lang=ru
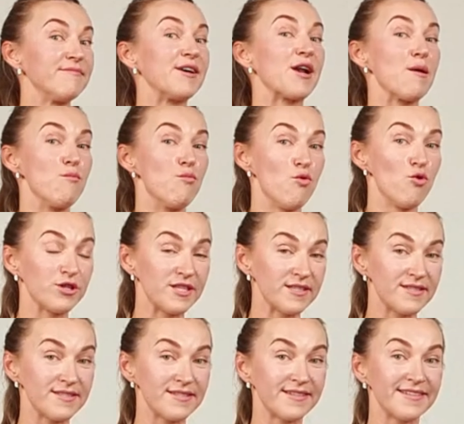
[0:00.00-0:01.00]

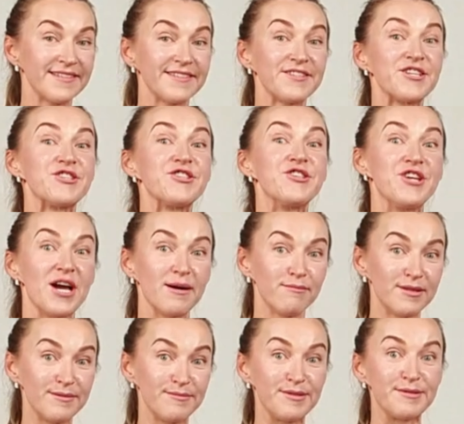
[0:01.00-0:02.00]
работать над
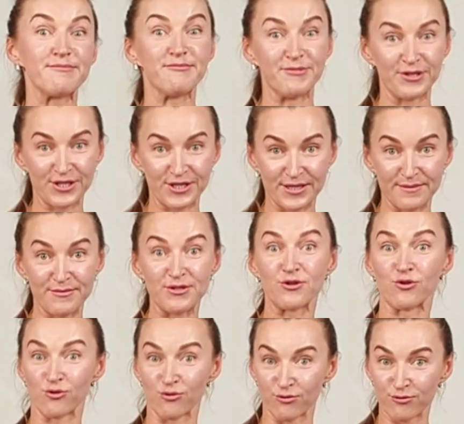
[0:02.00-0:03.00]
дряблыми мышцами
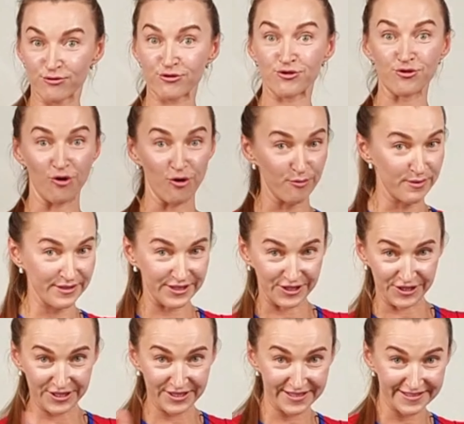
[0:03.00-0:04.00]
рук, чтобы
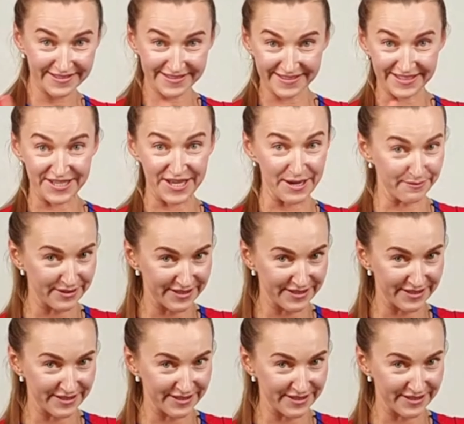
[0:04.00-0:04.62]
их не